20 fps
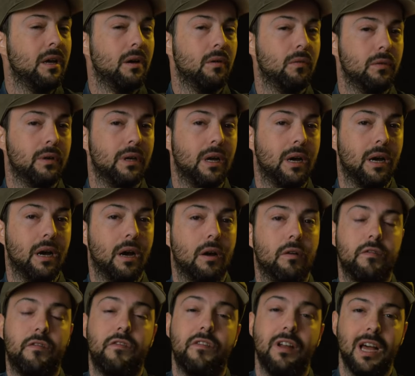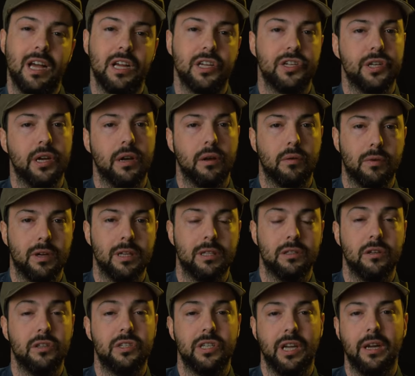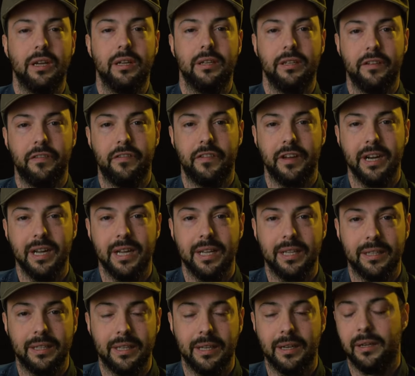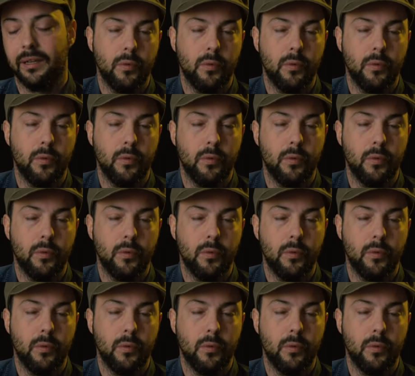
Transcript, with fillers: un, eh, un flash, questo ci è indifferente.